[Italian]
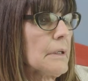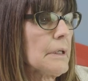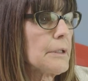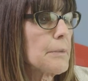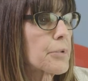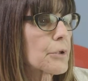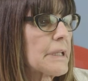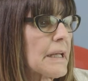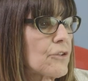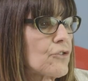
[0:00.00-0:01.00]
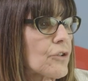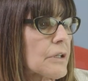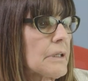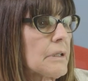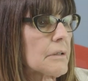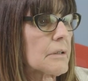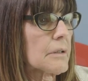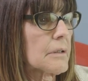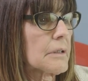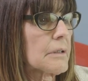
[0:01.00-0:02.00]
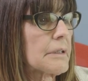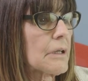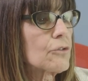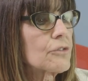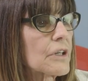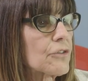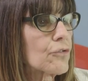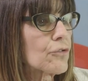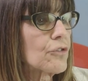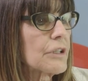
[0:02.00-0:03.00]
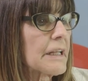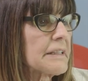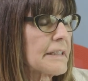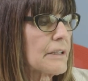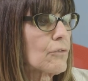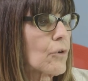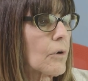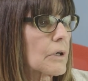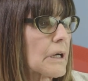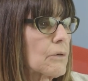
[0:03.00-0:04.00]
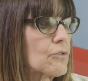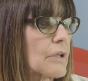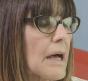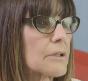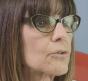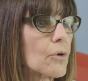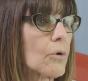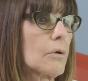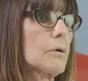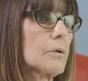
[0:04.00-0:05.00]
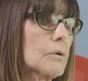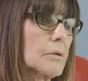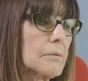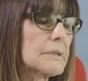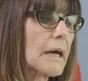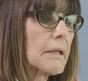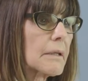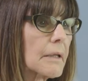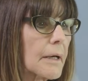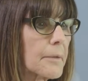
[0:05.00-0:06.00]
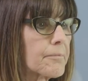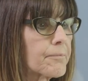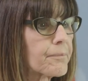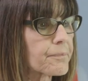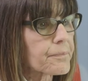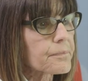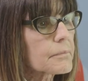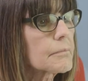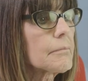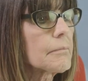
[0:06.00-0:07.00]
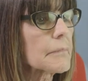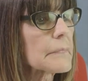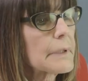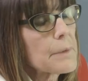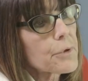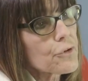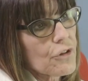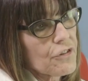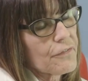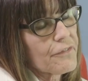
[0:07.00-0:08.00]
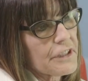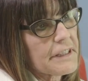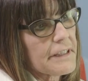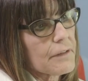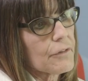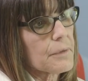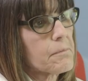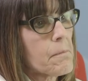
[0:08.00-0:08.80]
e di proteggere eh, dallo stress ossidativo causato eh, dal, dai processi infettivi.